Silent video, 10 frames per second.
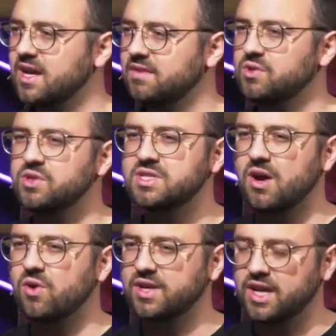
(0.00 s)
Da wird uns
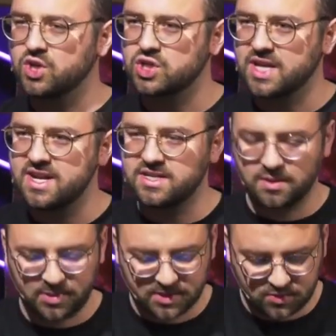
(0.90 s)
auch eine entstellte
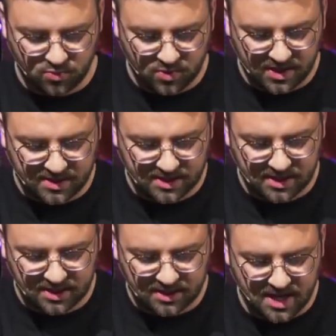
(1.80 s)
Person
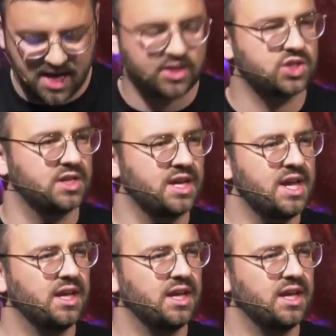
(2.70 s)
letztendlich dargestellt.